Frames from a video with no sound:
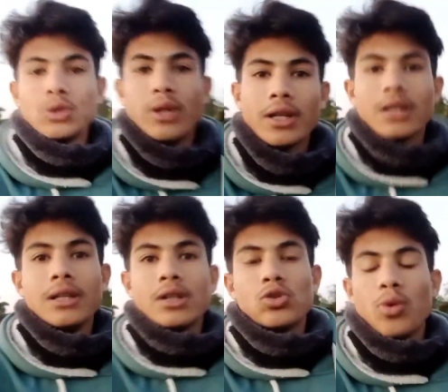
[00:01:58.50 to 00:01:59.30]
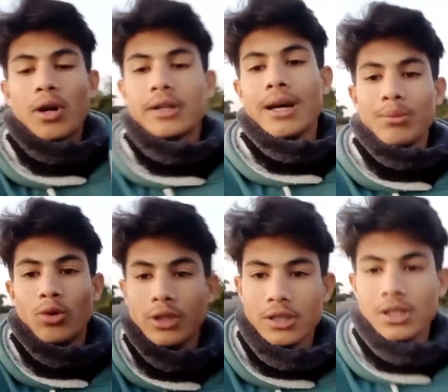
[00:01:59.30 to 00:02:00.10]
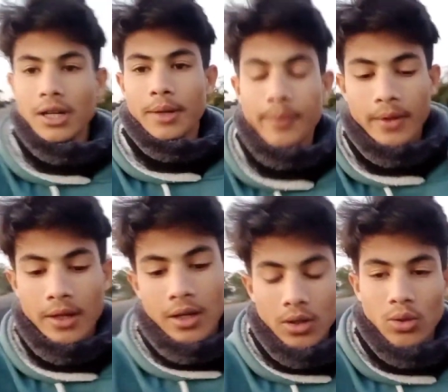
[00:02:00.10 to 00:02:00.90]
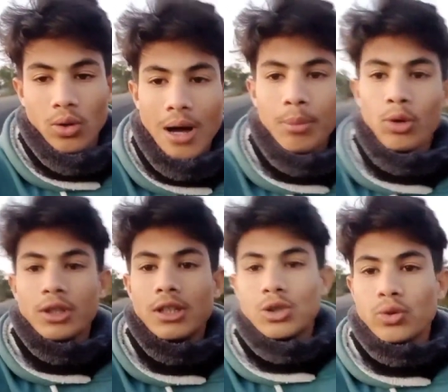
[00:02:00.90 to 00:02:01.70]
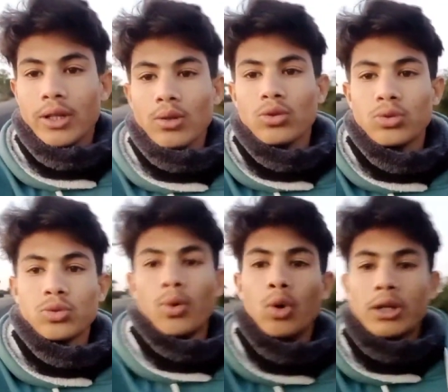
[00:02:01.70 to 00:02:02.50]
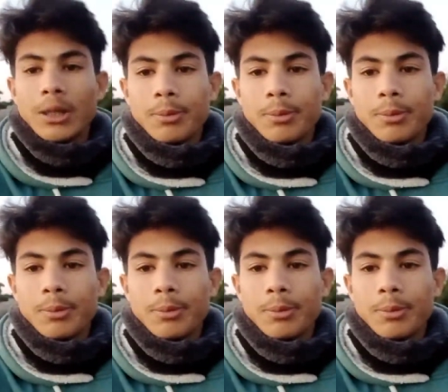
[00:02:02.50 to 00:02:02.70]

स्टूडेंट के लिए सुबह का टाइम बहुत अच्छा है तो आप लोग यदि स्टूडेंट हो तो सुबह उठ